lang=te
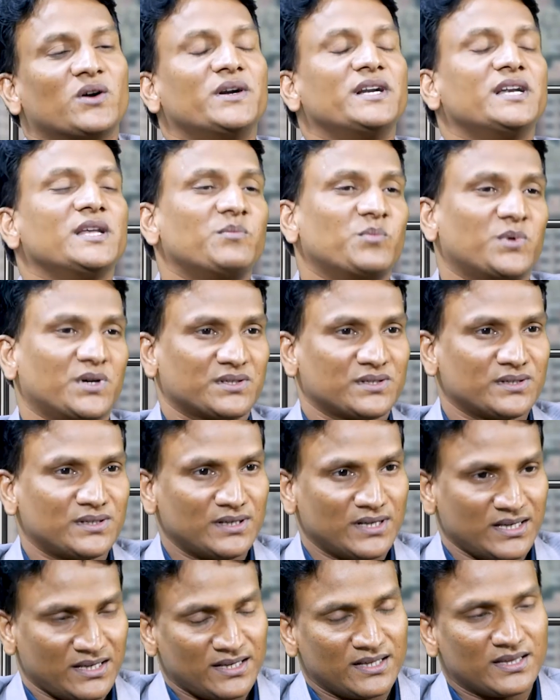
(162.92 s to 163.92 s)
ట్వంటీ
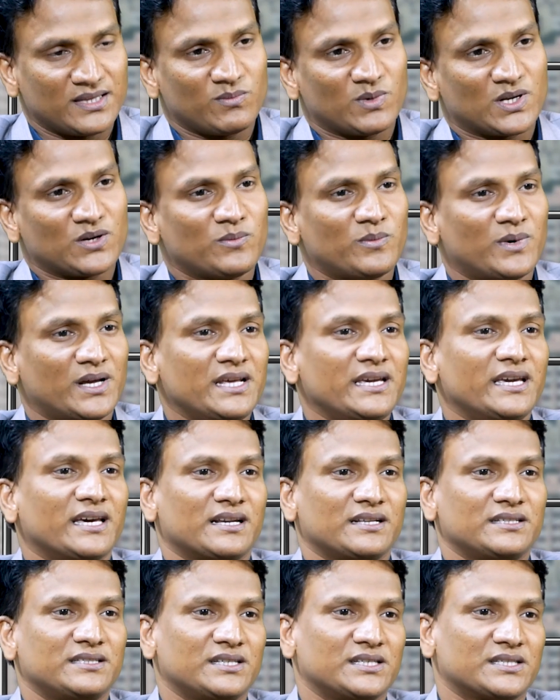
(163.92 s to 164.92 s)
పర్సెంట్ ఏదైతే మనం మనీ
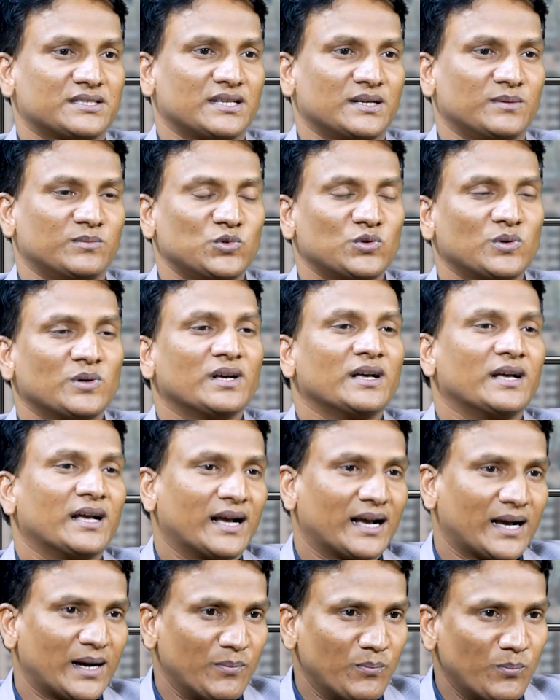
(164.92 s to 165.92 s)
ఎర్న్ చేస్తున్నామో
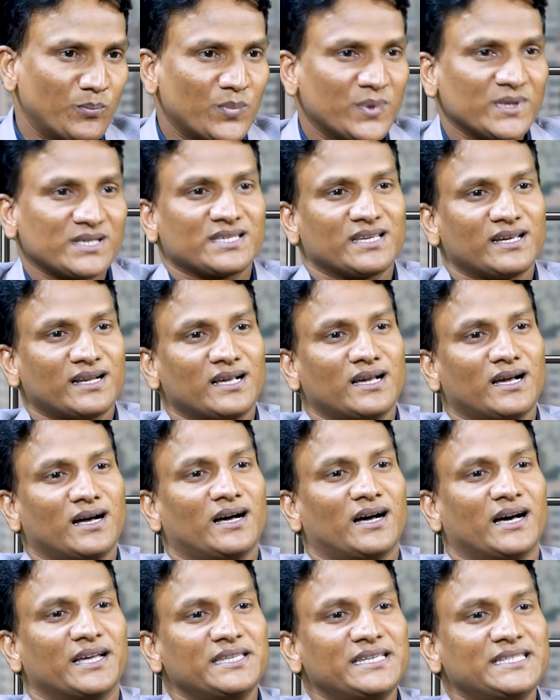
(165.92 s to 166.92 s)
కంపల్సరిగా
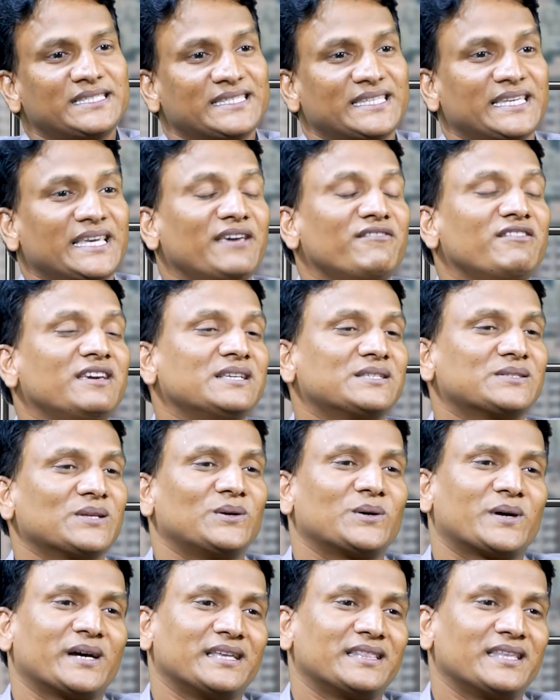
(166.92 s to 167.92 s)
అది
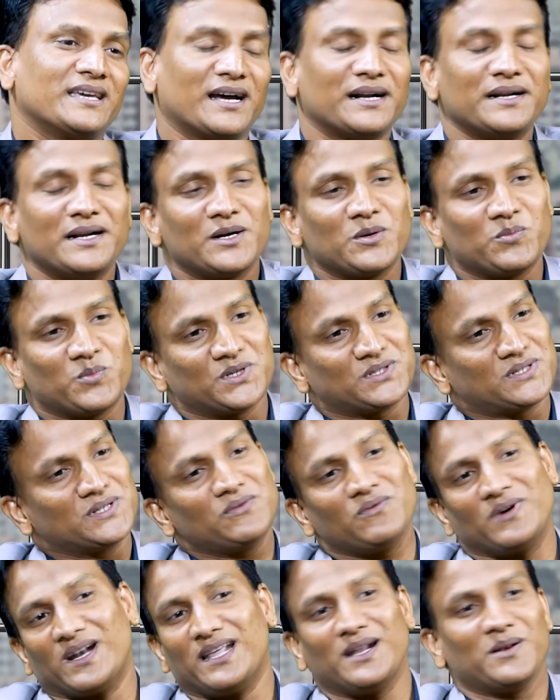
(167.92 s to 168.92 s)
సేవింగ్స్లోకి అయితే హండ్రెడ్
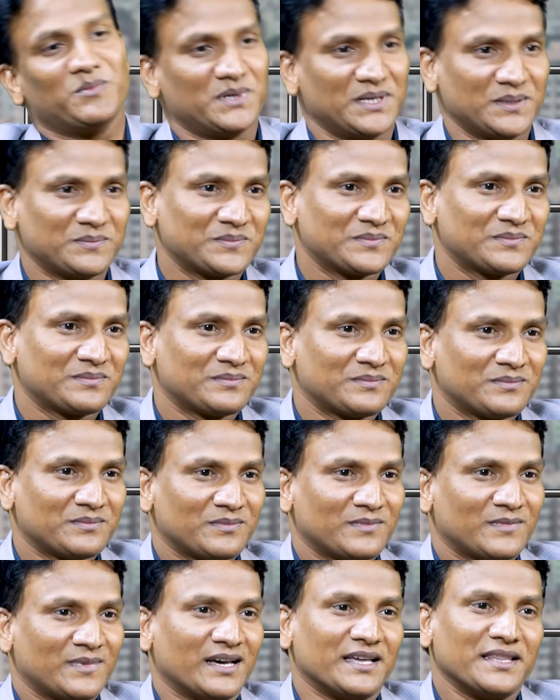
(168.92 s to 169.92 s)
పర్సెంట్ వెళ్ళాలి మేడం
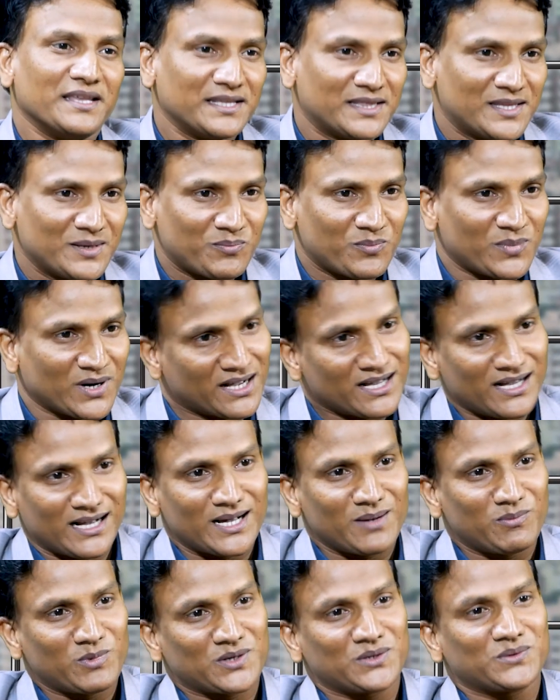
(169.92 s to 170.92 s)
అదైతే
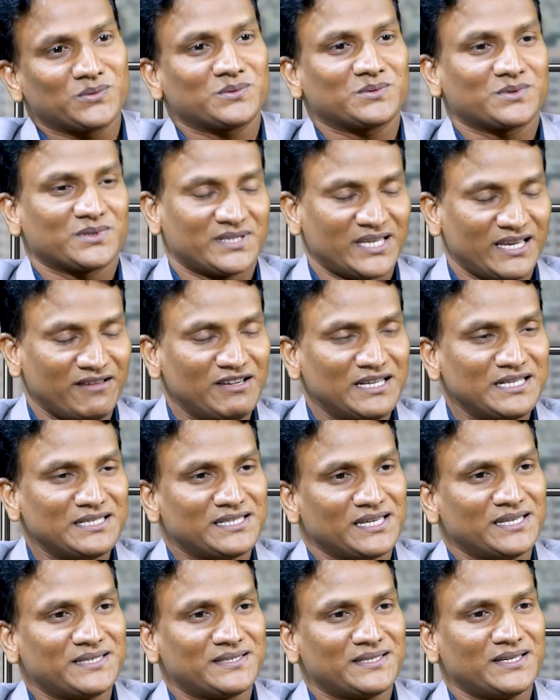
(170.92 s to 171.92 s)
పక్కాగా మనం సేవింగ్
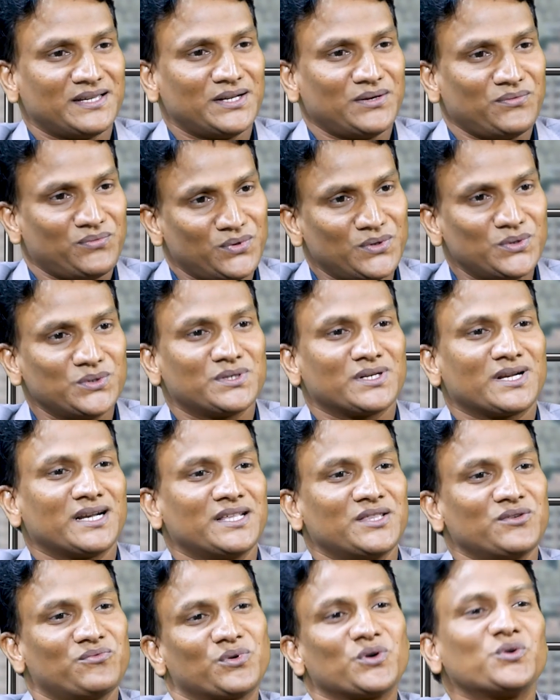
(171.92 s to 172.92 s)
చేస్తేనే ఫ్యూచర్
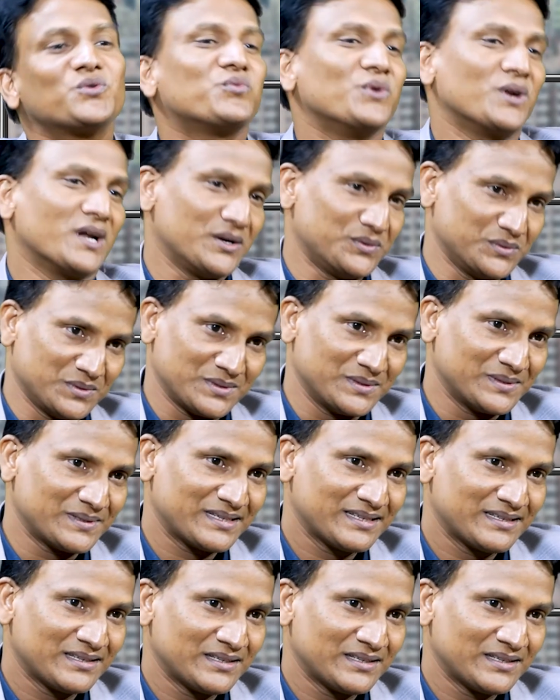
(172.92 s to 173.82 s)
అనేది ఫ్రూట్ఫుల్గా ఉంటుంది